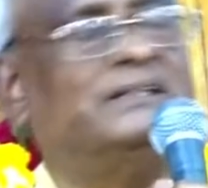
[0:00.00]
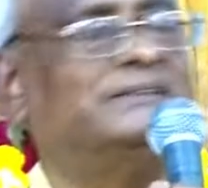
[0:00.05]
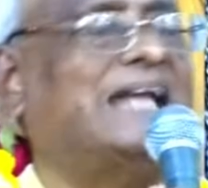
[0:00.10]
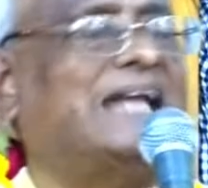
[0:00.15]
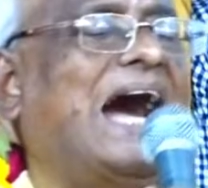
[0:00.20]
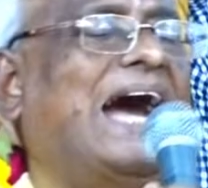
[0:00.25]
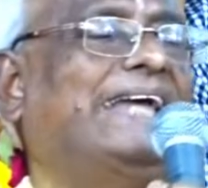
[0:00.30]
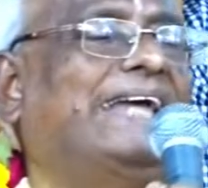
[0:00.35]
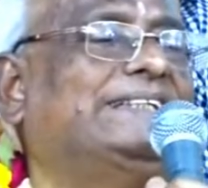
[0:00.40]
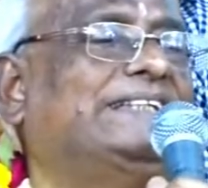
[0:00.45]

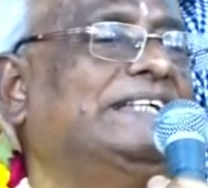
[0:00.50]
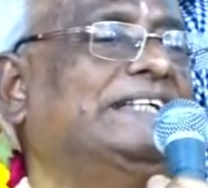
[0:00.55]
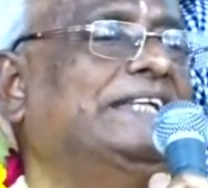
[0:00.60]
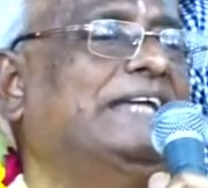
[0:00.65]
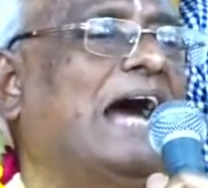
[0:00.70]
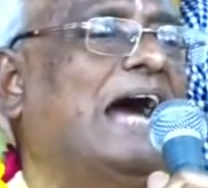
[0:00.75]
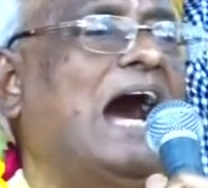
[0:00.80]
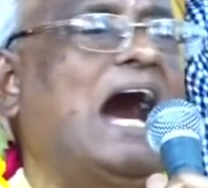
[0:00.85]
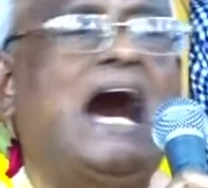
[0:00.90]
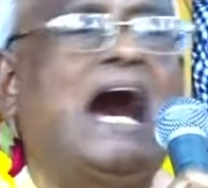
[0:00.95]
তাই তিনি
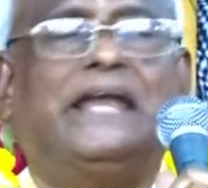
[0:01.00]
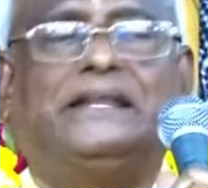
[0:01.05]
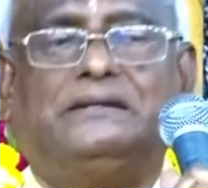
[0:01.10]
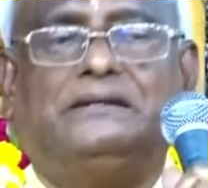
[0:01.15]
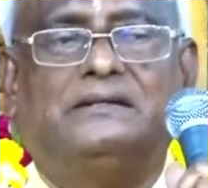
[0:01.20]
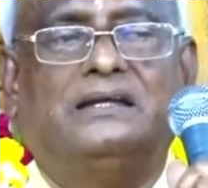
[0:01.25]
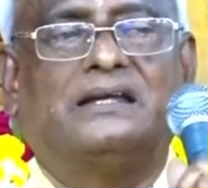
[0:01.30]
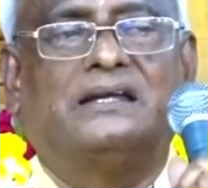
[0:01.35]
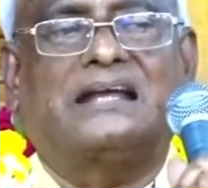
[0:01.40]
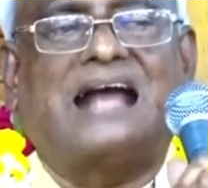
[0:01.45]
আর
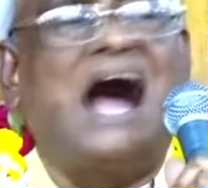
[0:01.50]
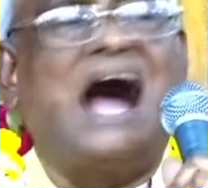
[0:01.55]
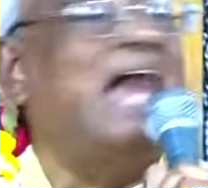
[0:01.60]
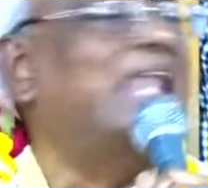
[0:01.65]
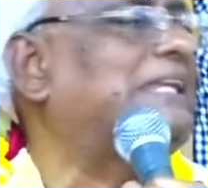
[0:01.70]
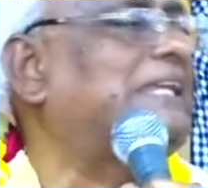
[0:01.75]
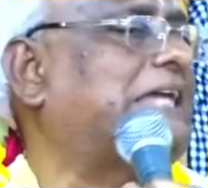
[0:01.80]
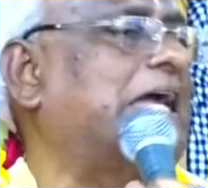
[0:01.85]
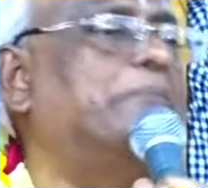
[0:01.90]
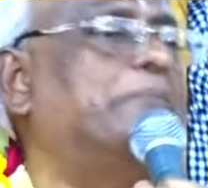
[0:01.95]

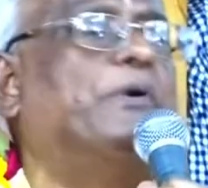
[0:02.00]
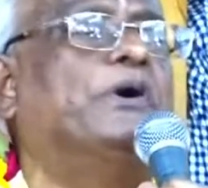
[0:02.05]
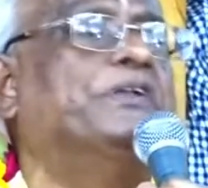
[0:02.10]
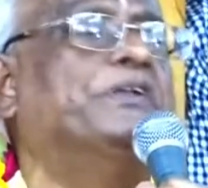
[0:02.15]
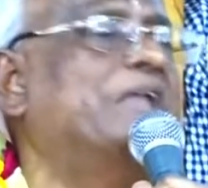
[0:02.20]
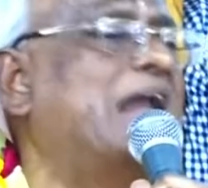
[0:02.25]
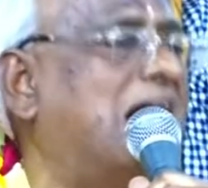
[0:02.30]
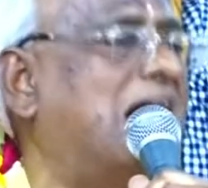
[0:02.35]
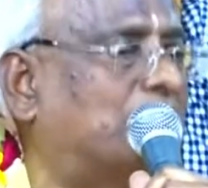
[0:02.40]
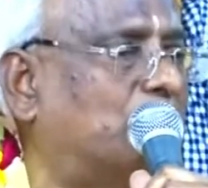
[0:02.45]
কালক্ষেপণ
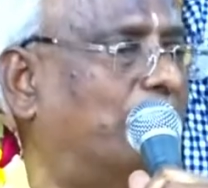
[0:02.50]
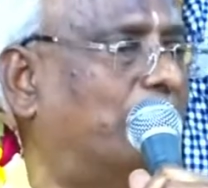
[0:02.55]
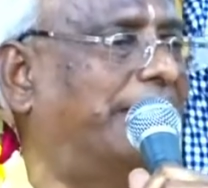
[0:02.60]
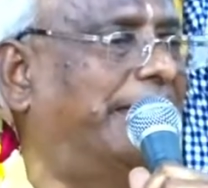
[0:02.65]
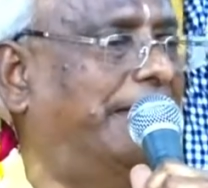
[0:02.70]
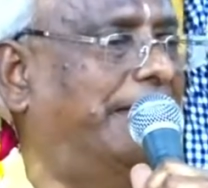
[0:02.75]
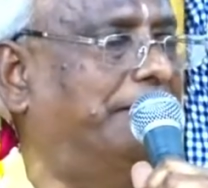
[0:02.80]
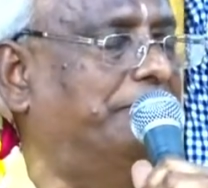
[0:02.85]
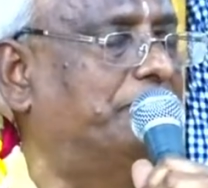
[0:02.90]
না করে